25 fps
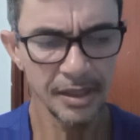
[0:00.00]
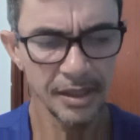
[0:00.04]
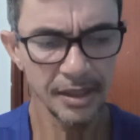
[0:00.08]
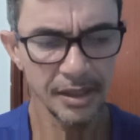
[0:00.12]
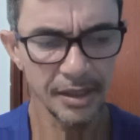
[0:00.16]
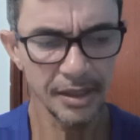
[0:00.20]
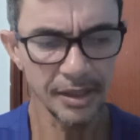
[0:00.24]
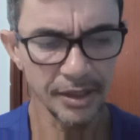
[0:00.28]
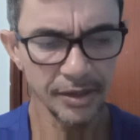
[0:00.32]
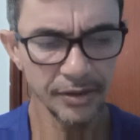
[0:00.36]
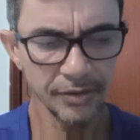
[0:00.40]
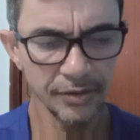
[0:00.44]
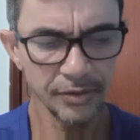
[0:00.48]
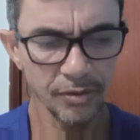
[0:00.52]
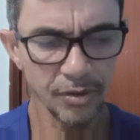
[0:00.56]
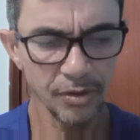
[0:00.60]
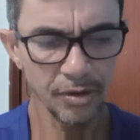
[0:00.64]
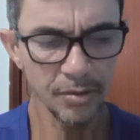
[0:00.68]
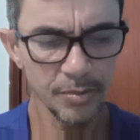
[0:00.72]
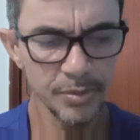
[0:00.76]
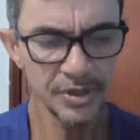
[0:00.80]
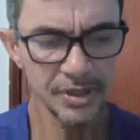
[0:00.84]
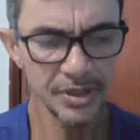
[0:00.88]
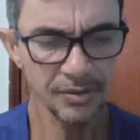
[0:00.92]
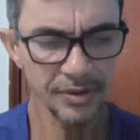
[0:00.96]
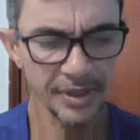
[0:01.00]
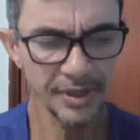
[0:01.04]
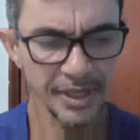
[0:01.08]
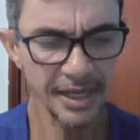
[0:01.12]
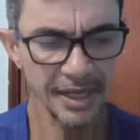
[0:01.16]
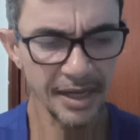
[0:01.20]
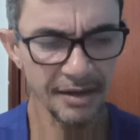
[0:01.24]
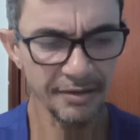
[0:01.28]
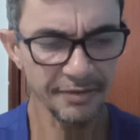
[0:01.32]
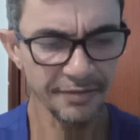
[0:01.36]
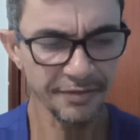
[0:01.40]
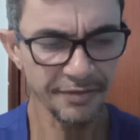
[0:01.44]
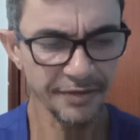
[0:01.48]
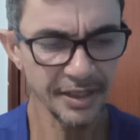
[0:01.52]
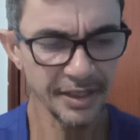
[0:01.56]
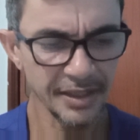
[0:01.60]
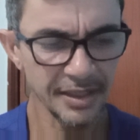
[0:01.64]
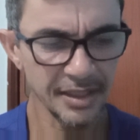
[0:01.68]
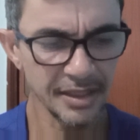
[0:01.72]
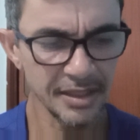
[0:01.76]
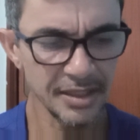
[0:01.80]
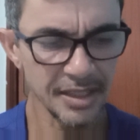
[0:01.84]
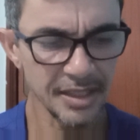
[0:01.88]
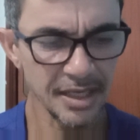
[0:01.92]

Quinto, corrupção, que é a venda de